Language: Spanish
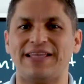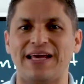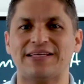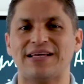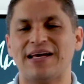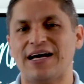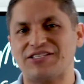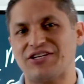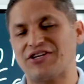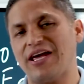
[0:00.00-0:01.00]
ideas.
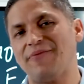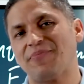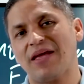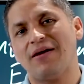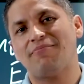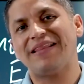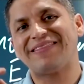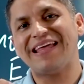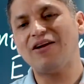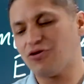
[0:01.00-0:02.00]
Así es que
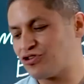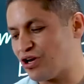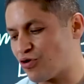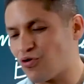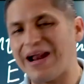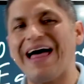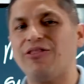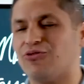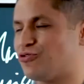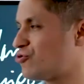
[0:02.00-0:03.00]
manténlos
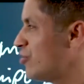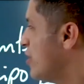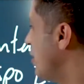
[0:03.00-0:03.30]
enrolados,